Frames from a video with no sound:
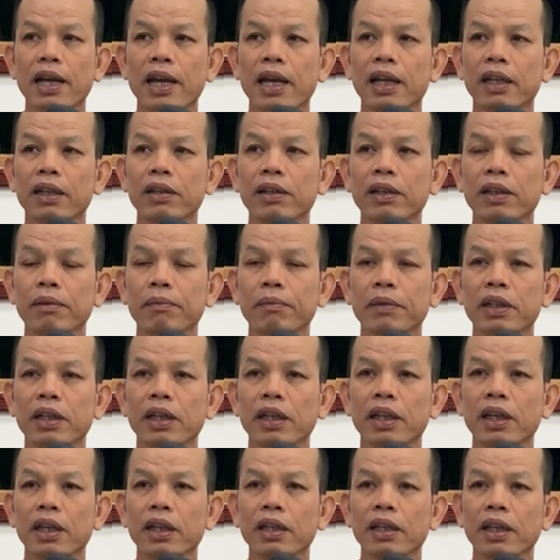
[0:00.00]
ถาดที่นี่ มัน
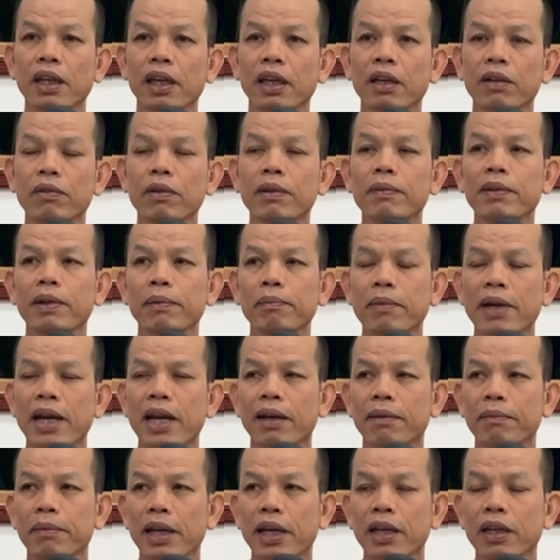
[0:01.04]
ก็เห็นแค่ความลำ
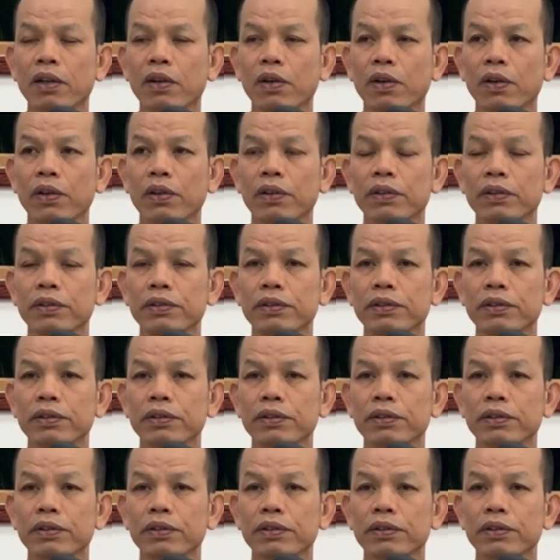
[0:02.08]
บากไพ่นอก